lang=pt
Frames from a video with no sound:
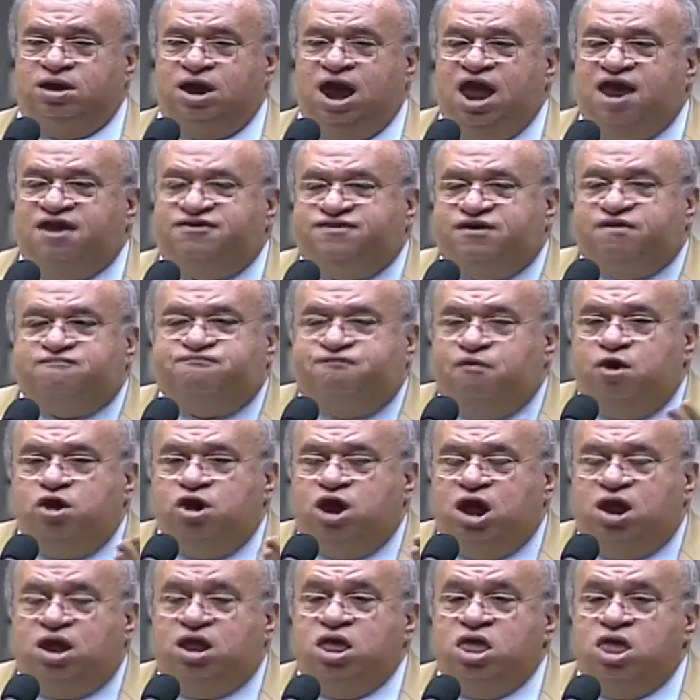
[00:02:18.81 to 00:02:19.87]
Essa foi
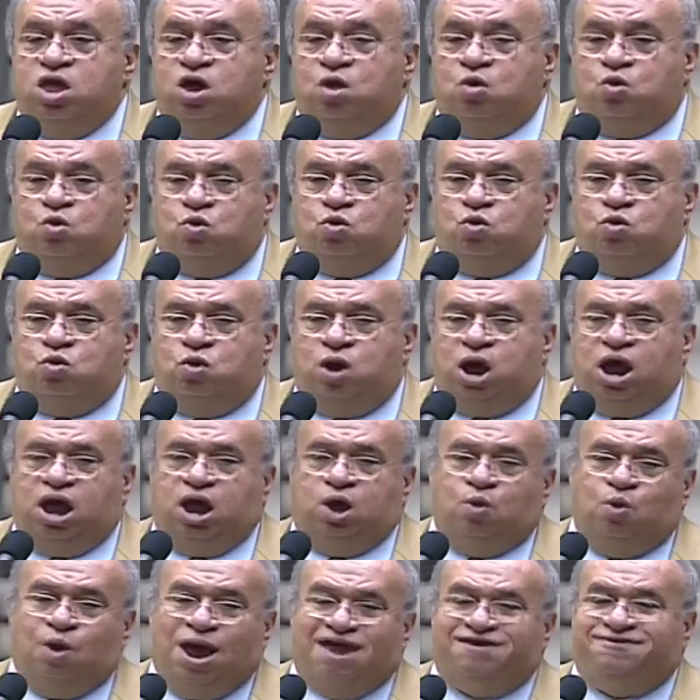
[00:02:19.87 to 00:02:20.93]
eh, um
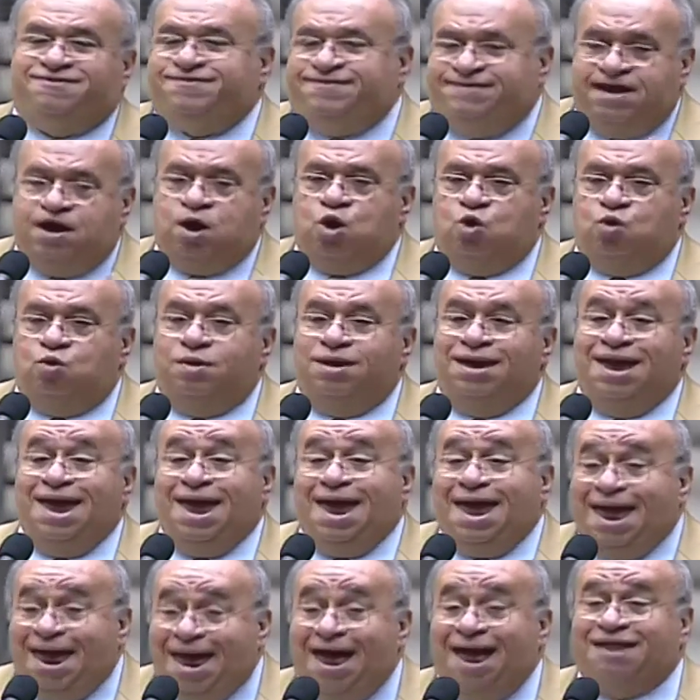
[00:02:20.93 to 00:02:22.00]
uma, uma ação
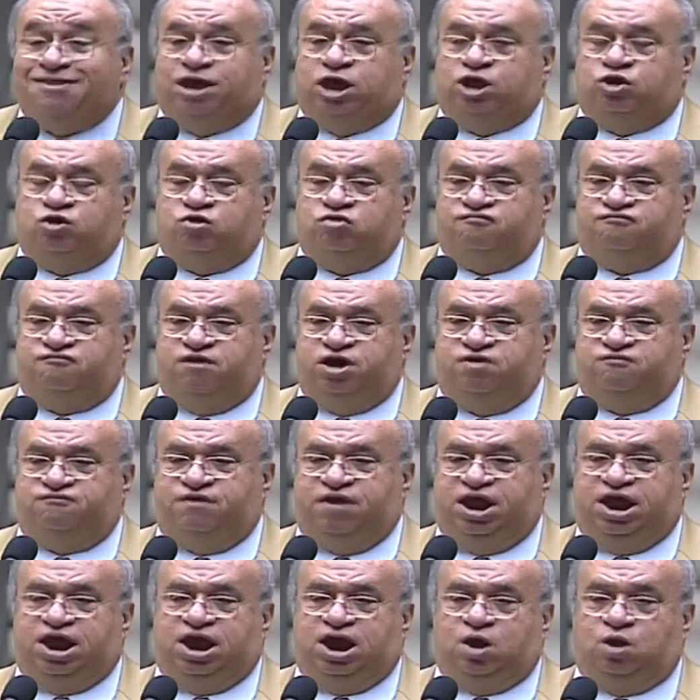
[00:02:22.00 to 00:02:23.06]
errada do governo
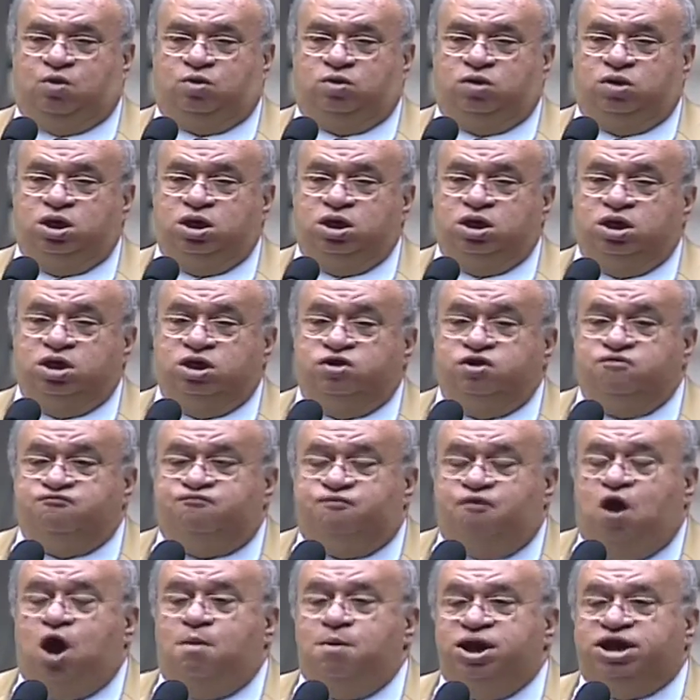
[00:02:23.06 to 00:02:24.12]
federal. De
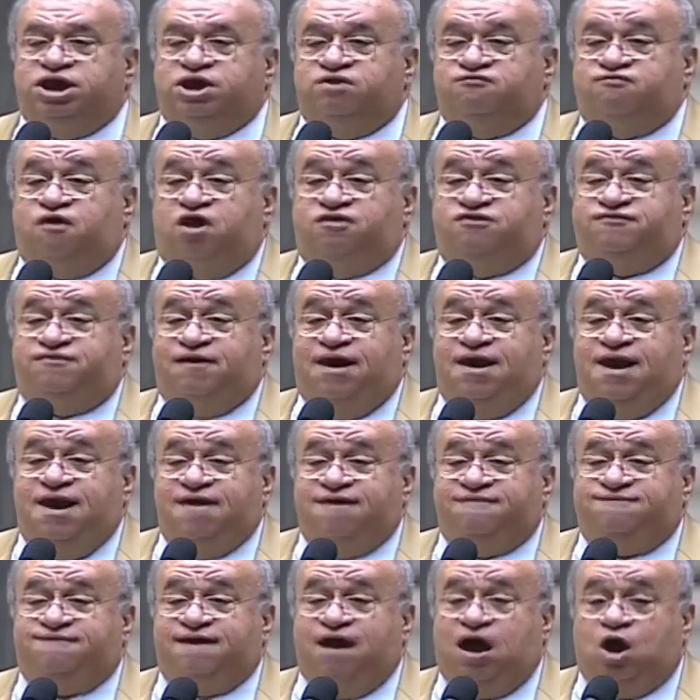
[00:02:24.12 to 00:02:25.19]
forma que Vossa
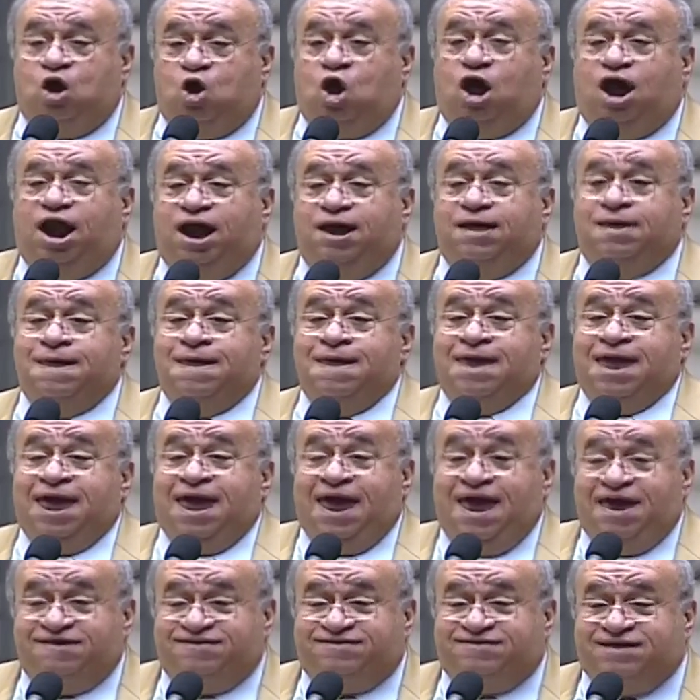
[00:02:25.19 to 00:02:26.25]
Excelência agora
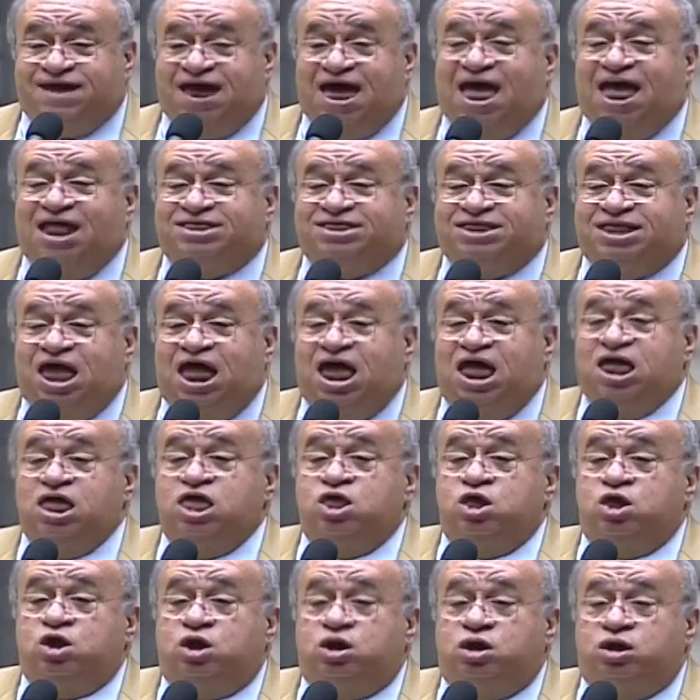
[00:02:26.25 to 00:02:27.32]
resgata